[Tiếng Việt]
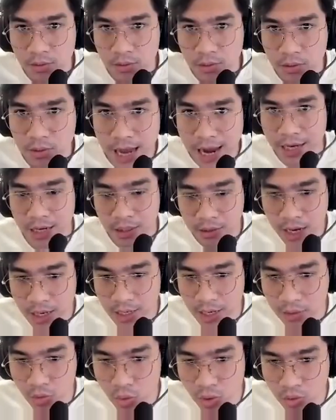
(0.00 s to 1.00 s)
hai để hai
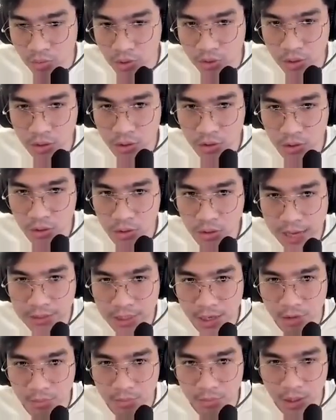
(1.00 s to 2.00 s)
để tốt là đúng rồi hai
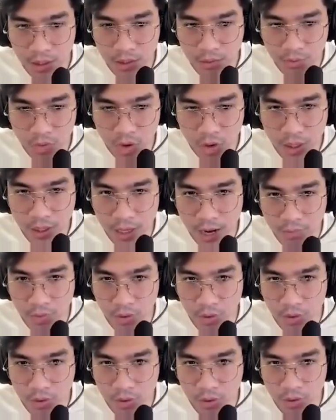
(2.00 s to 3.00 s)
sao thì mình có thể mình có con này để đam
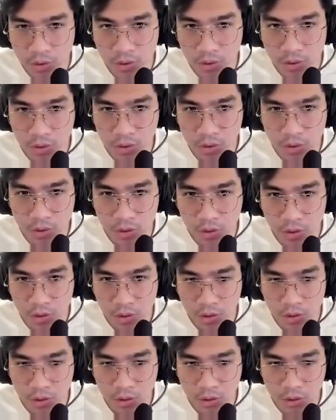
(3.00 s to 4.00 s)
rồi
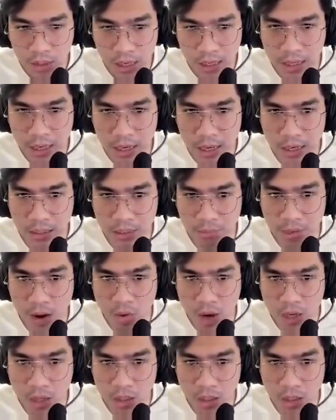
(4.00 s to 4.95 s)
ai à đau quá